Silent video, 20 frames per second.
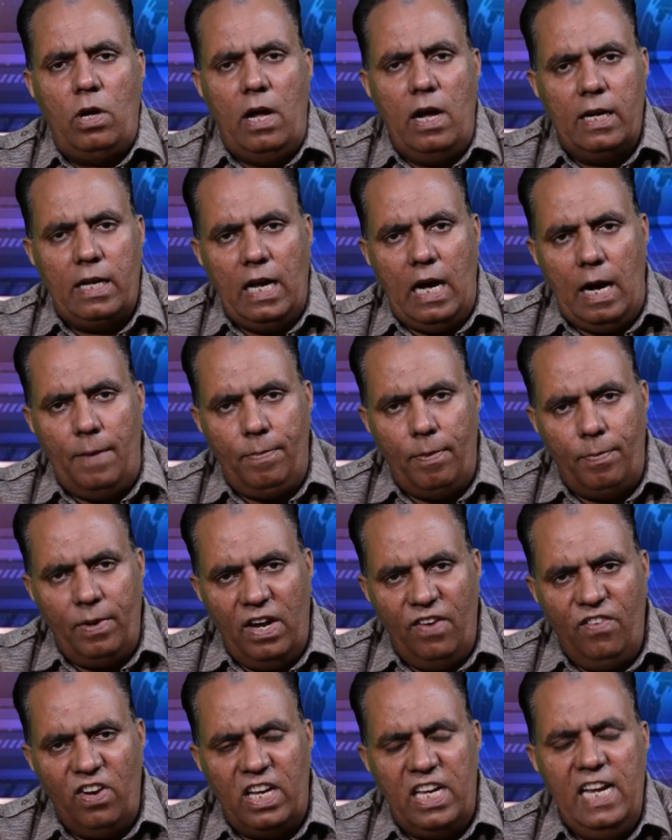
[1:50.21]
कहा कि आप
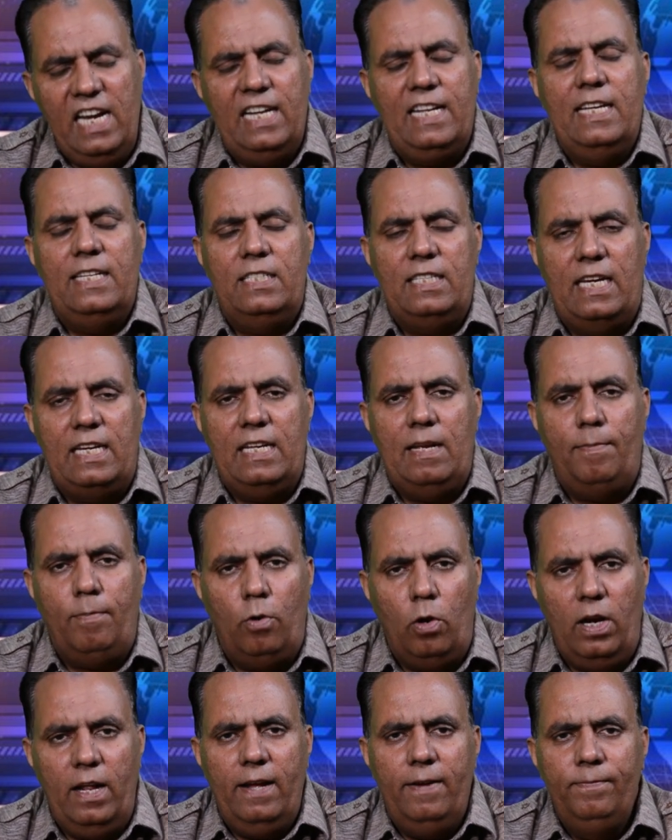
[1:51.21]
अपने वकील के ज़रिए
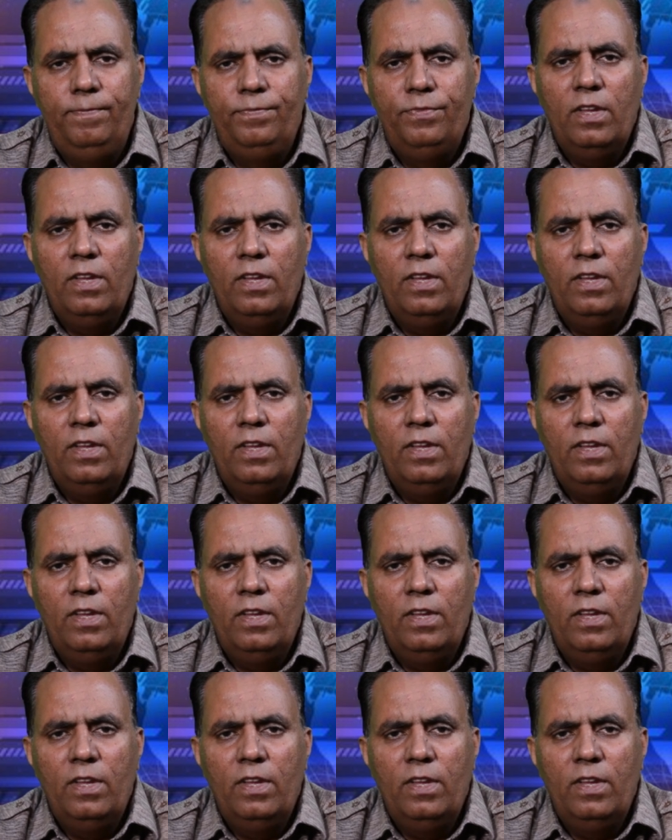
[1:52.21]
बोलें